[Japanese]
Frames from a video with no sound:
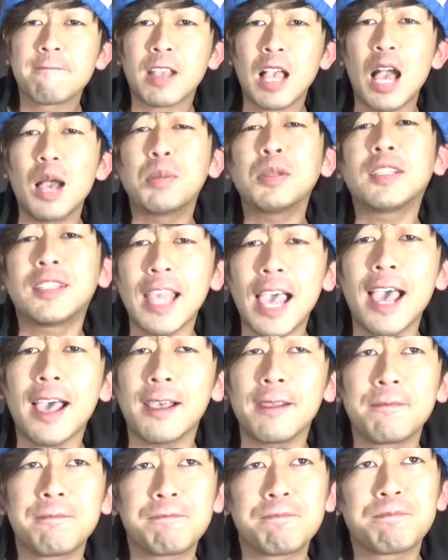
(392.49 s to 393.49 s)
かぶった
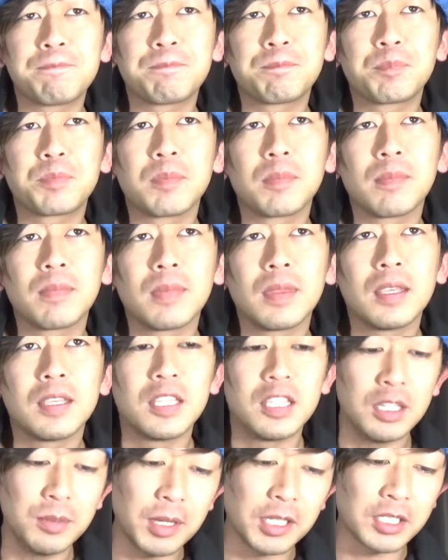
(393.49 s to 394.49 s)

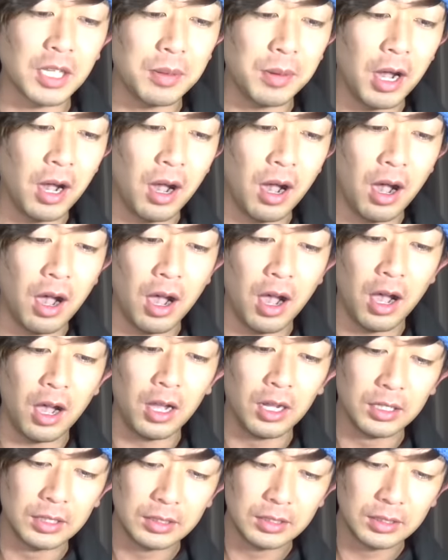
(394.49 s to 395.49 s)
姫
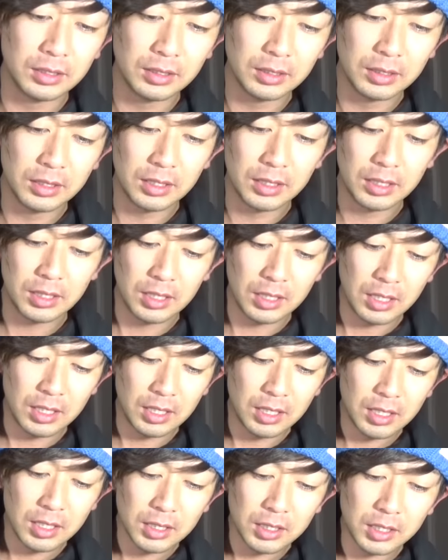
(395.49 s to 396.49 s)
様。
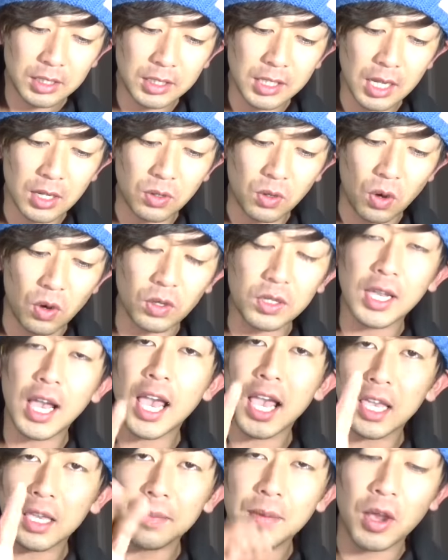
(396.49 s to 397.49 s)
さあ5
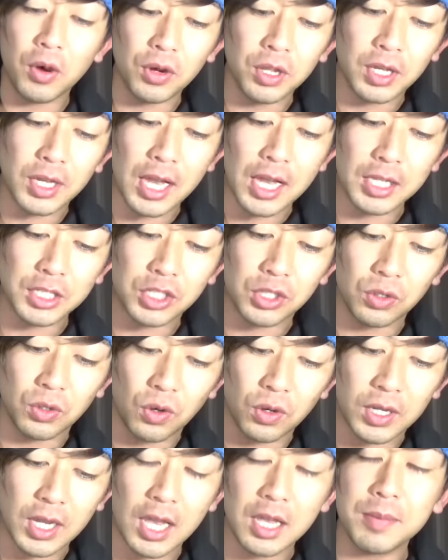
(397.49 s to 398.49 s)
回目折り返しの
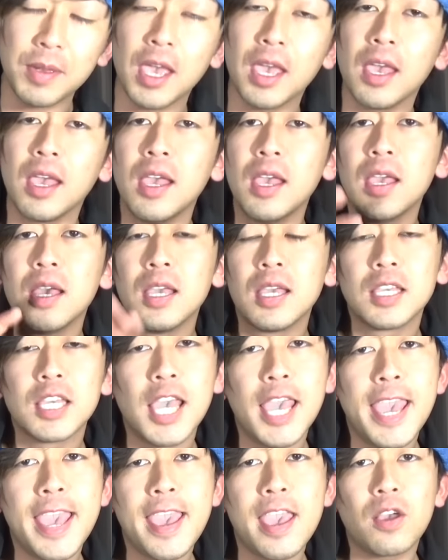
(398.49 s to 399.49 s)
5回目、
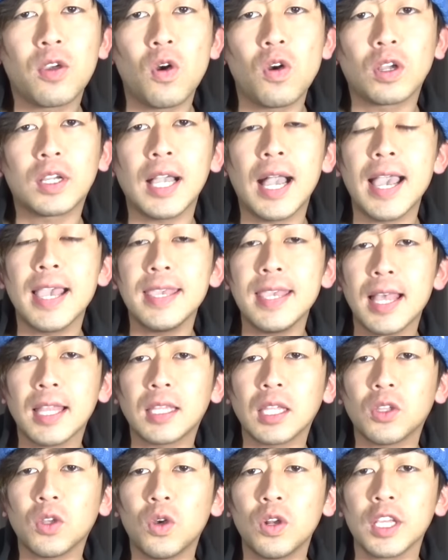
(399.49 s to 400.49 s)
5回
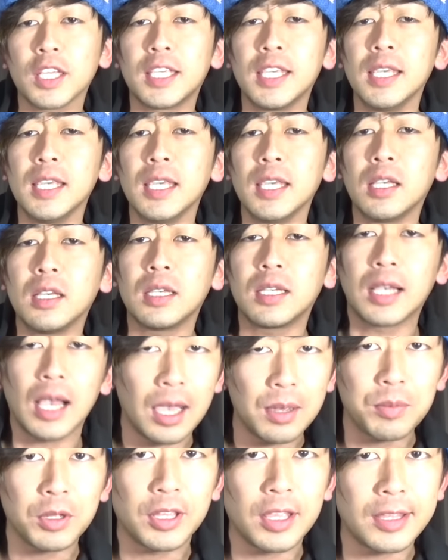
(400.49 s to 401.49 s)
やったところで金1
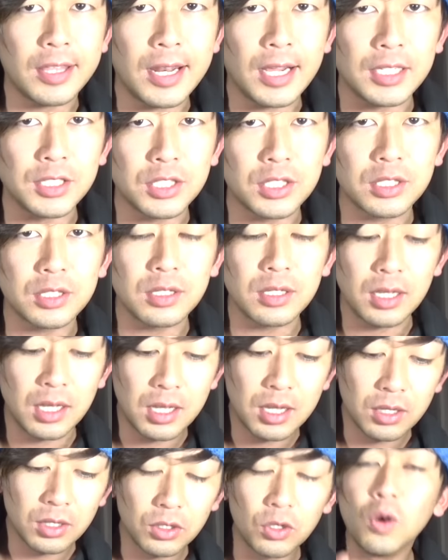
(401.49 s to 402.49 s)
回も出てないっす。
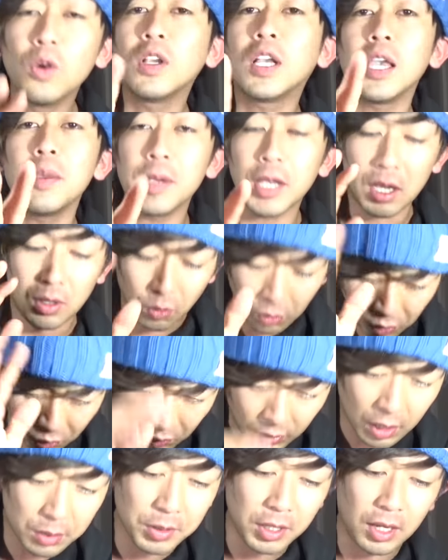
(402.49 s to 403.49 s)
4回目か、これ
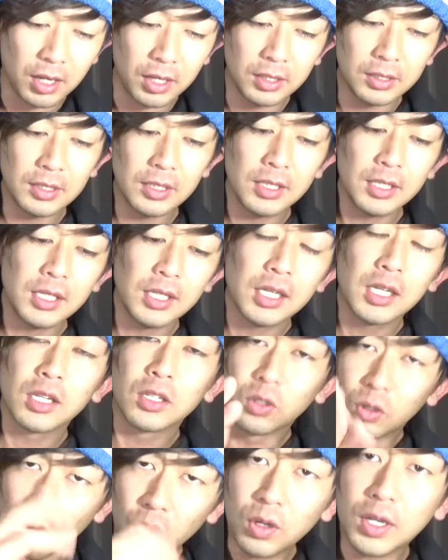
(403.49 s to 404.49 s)
5回目だ。
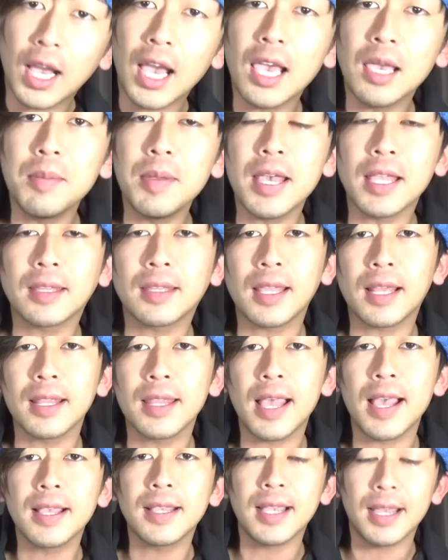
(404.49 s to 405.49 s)
5回目やったら
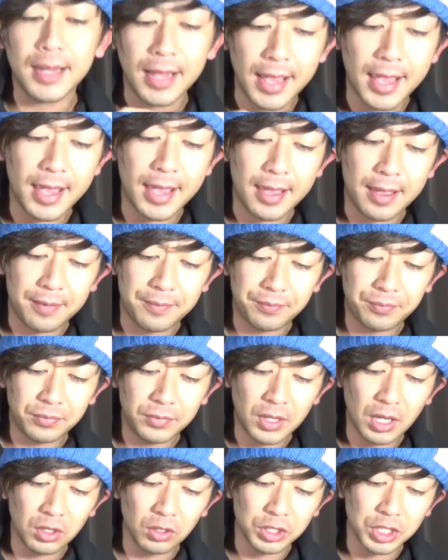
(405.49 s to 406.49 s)
なんかね
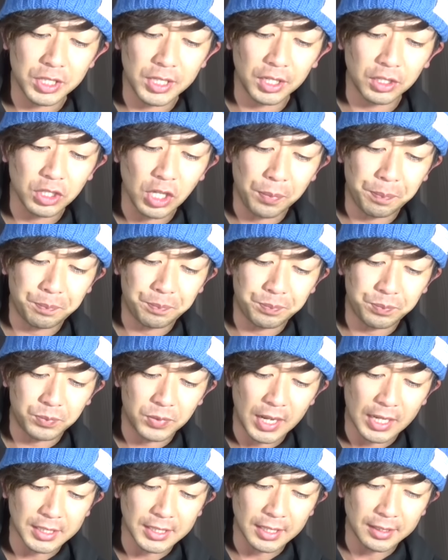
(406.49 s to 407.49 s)
出てほしいな。いくぞ
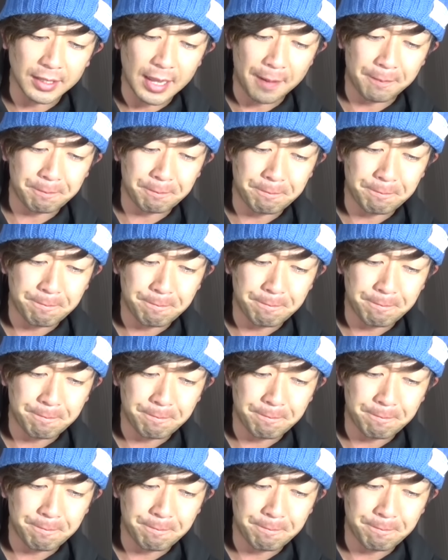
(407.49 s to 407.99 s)
ガチャッタ